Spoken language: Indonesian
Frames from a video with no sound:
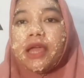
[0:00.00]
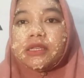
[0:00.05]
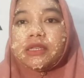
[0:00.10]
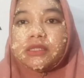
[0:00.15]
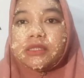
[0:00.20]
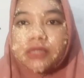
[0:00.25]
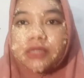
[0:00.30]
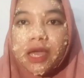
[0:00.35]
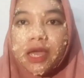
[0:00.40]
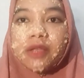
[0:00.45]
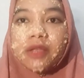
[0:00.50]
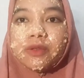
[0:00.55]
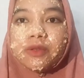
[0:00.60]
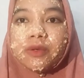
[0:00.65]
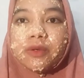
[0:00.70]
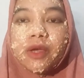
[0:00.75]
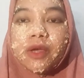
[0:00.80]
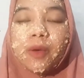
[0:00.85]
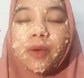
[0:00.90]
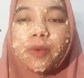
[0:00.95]
aja
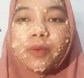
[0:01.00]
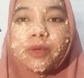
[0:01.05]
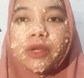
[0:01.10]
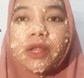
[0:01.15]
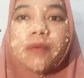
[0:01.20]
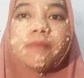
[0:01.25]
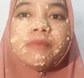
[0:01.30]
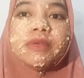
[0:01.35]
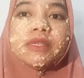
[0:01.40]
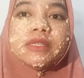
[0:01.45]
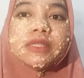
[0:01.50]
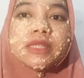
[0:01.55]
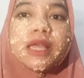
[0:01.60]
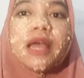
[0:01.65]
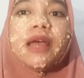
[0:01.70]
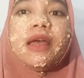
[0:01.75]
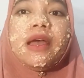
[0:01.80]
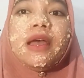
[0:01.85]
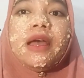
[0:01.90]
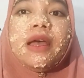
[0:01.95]
juga udah
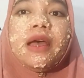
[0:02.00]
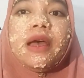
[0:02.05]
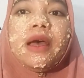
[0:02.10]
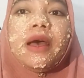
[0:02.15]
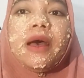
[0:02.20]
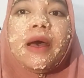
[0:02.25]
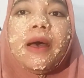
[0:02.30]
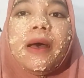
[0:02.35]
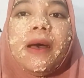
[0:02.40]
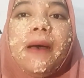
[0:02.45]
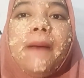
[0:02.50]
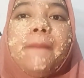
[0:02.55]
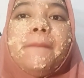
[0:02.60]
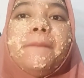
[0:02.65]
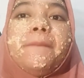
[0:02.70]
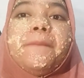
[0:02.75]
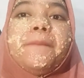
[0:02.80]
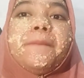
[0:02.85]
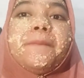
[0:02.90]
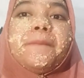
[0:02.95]
bisa
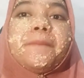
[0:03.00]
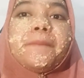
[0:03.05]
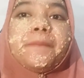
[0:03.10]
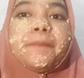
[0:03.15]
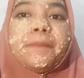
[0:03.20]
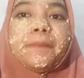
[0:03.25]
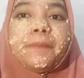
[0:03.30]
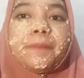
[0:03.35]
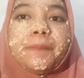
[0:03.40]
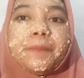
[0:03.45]
um,